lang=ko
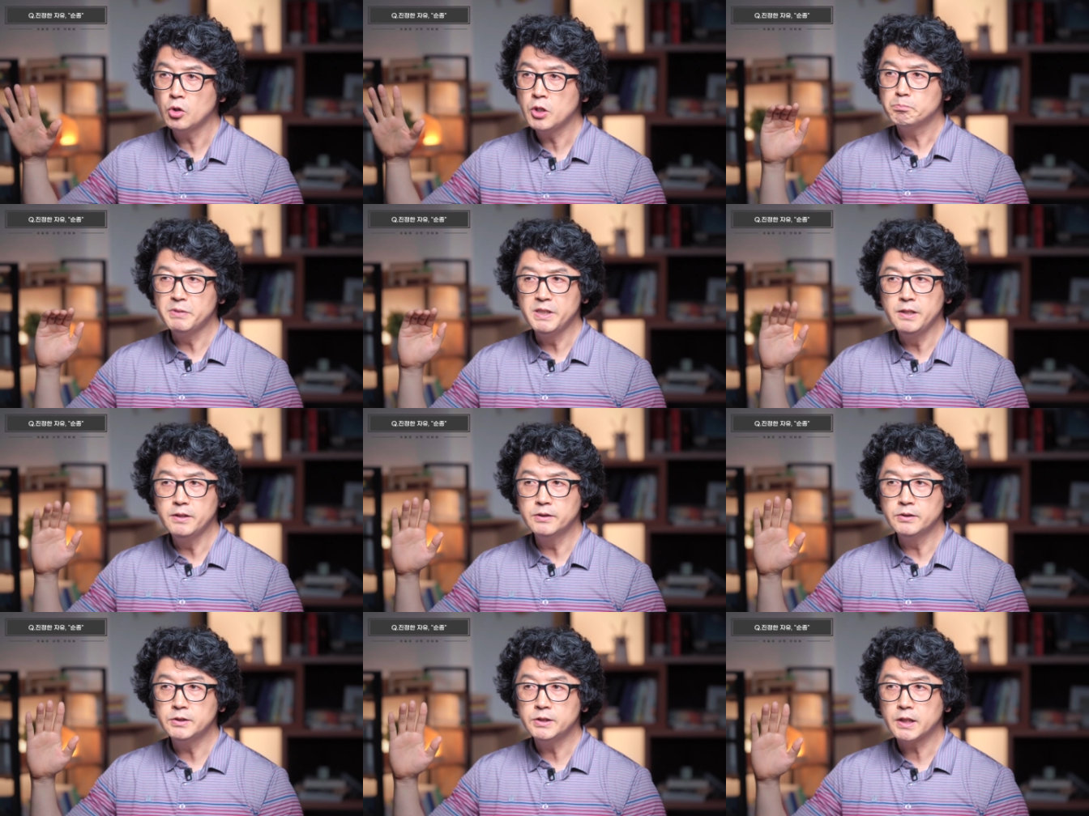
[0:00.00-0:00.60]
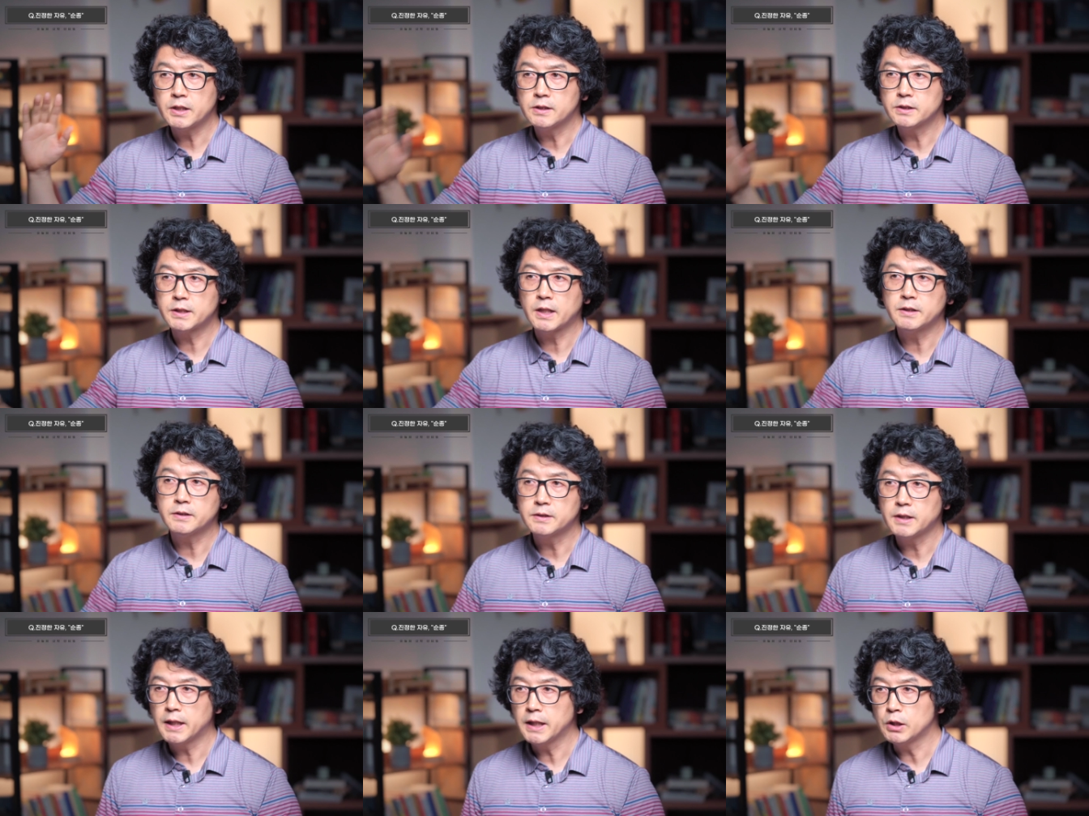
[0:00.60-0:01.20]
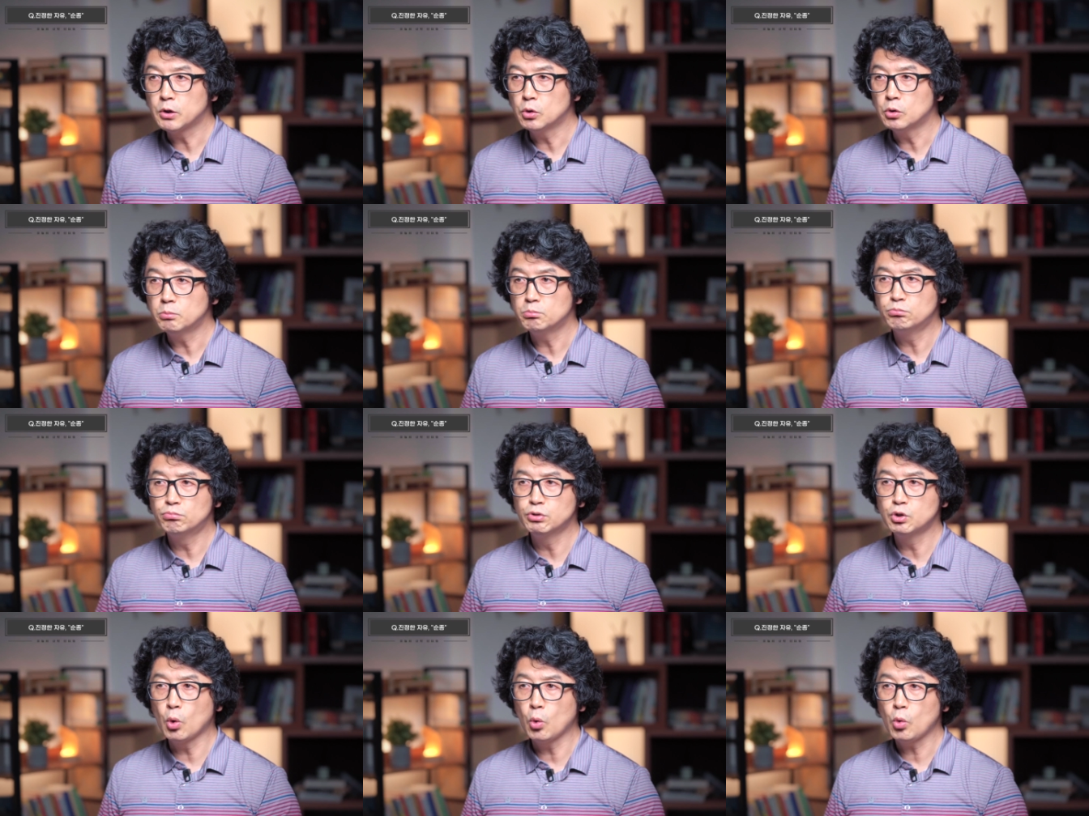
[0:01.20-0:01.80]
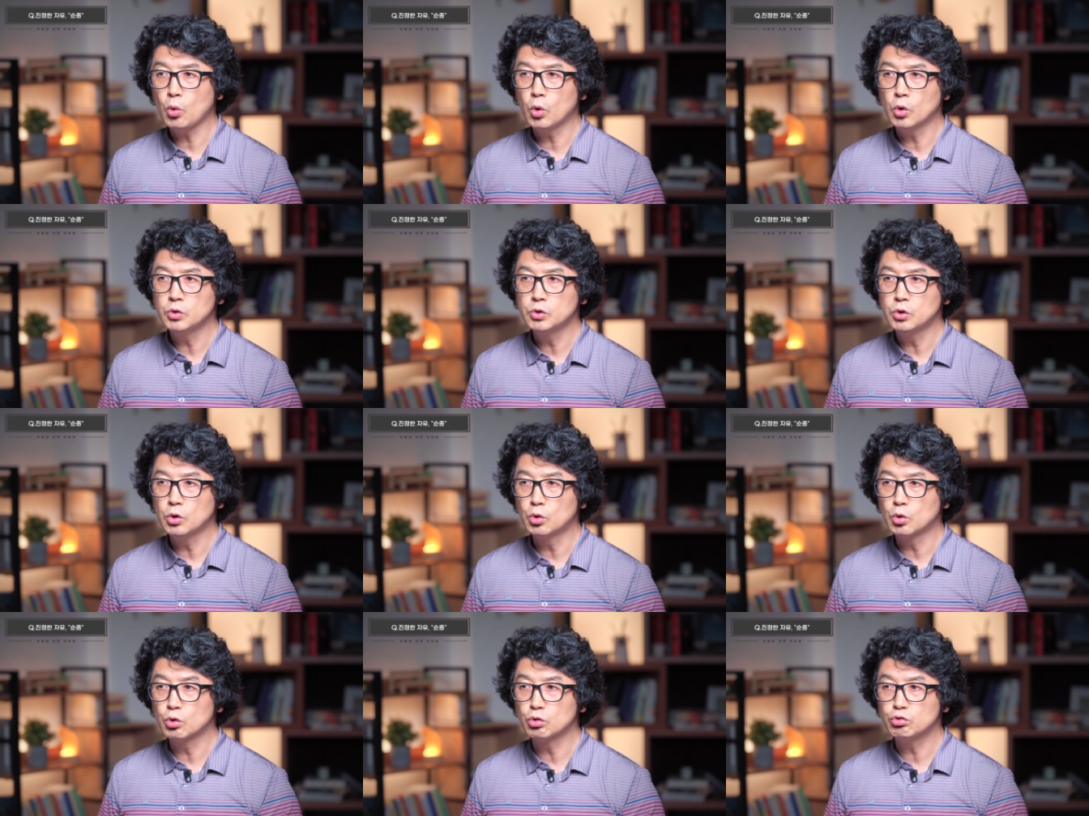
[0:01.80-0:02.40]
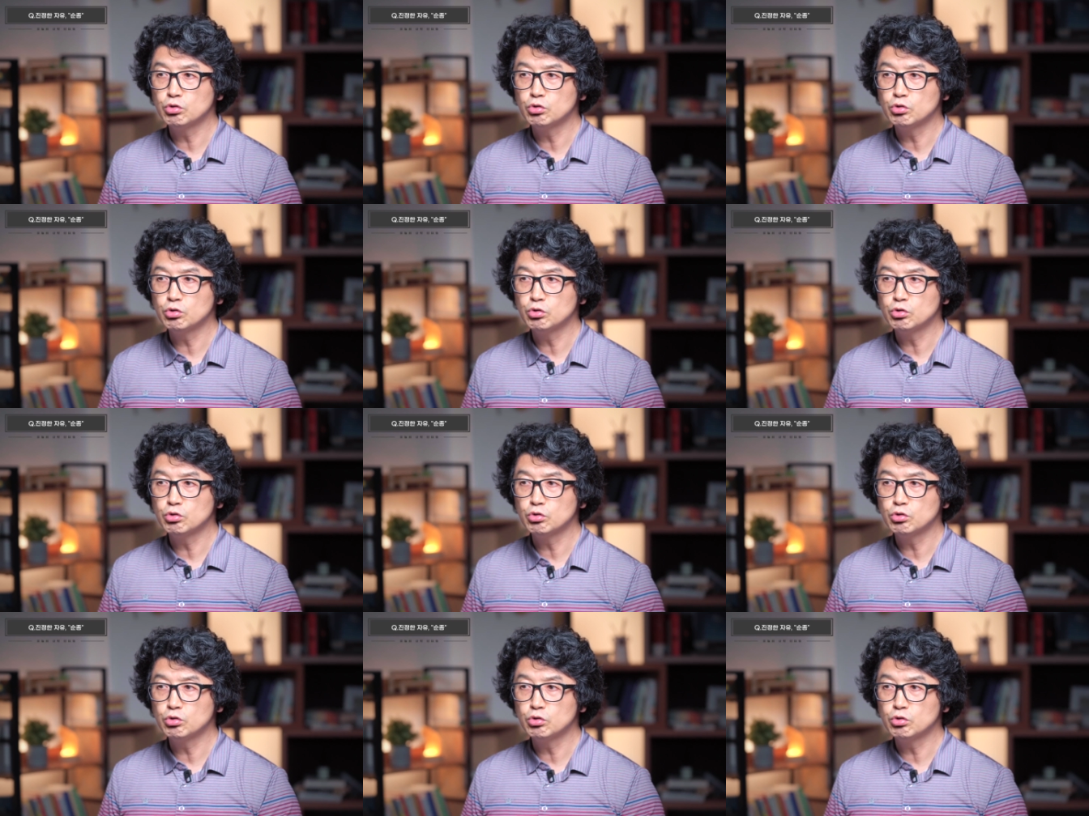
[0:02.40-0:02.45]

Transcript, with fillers: 믿는 자를 찾는다 해도 무조건적으로